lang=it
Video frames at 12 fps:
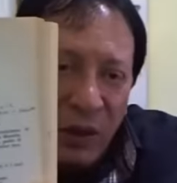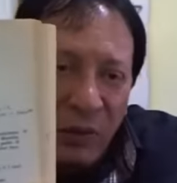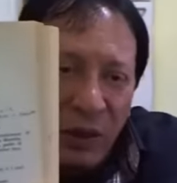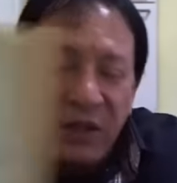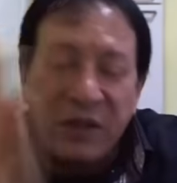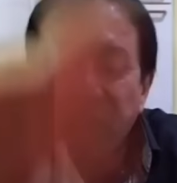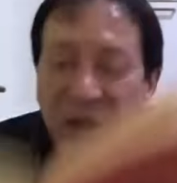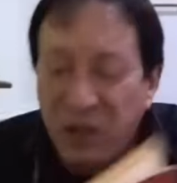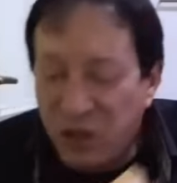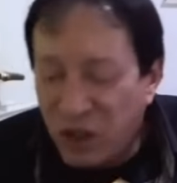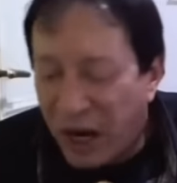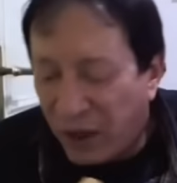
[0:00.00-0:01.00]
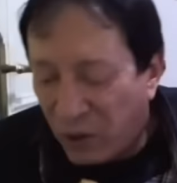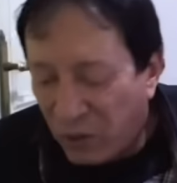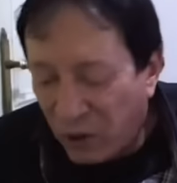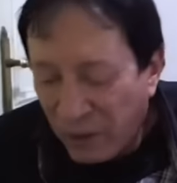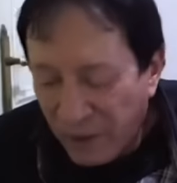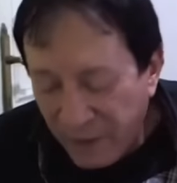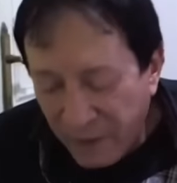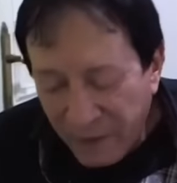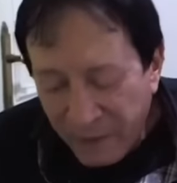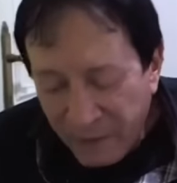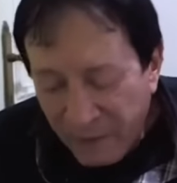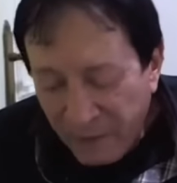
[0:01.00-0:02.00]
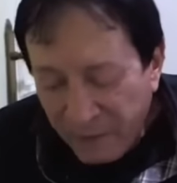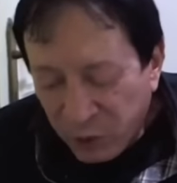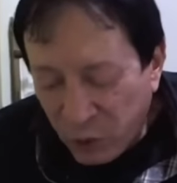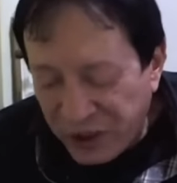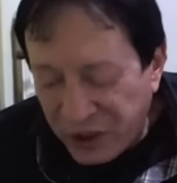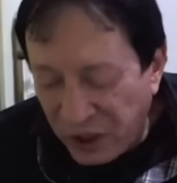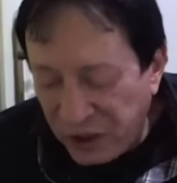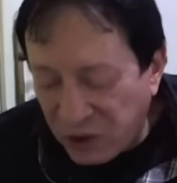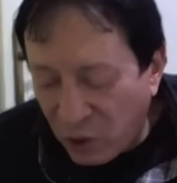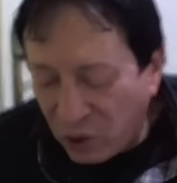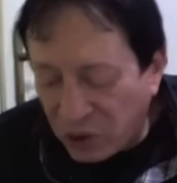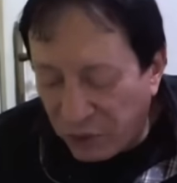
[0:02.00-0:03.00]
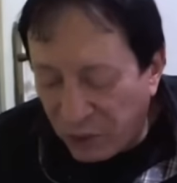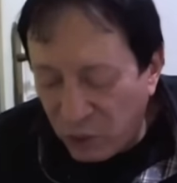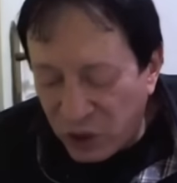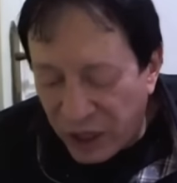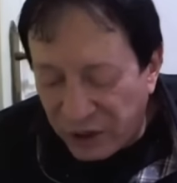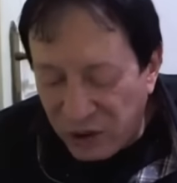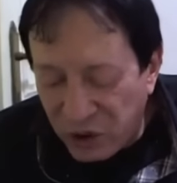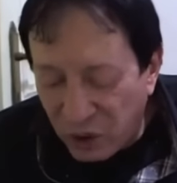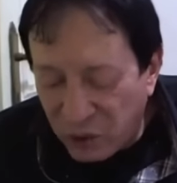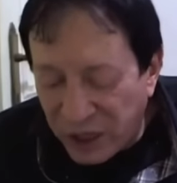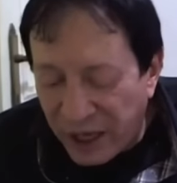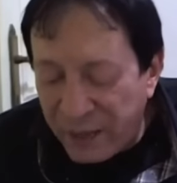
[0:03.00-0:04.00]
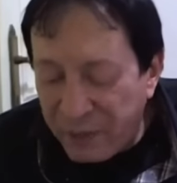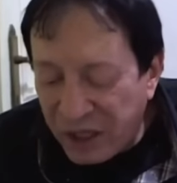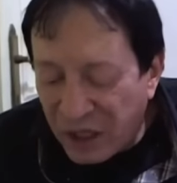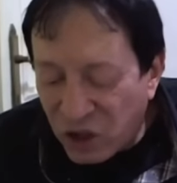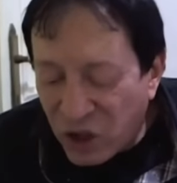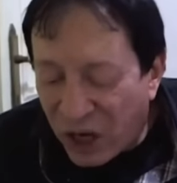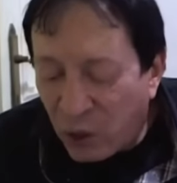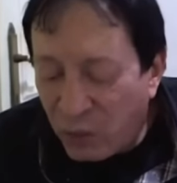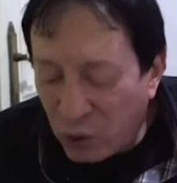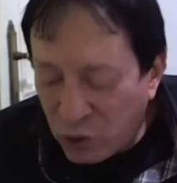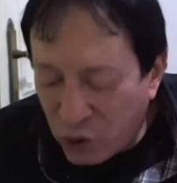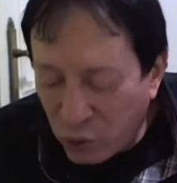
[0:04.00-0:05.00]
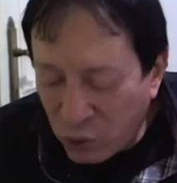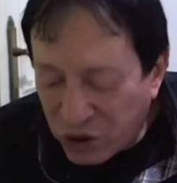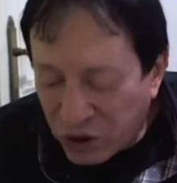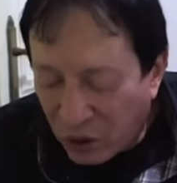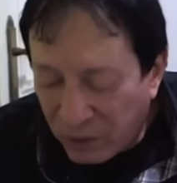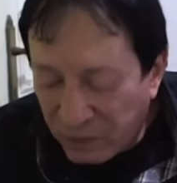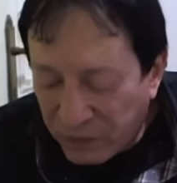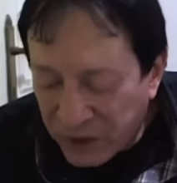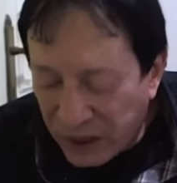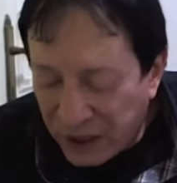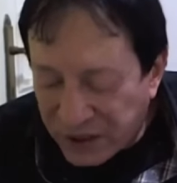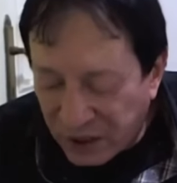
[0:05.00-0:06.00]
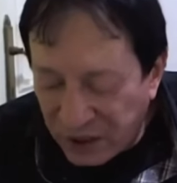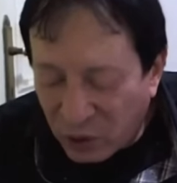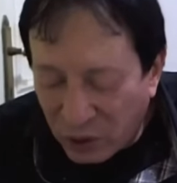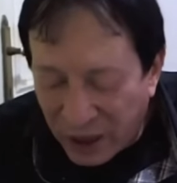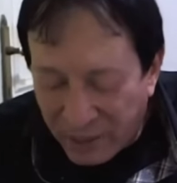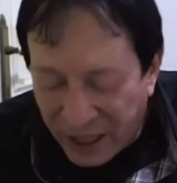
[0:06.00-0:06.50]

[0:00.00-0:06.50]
Apocalisse di Giacomo, questo è il discorso pronunciato in Gerusalemme da Giacomo Giusto, è scritto da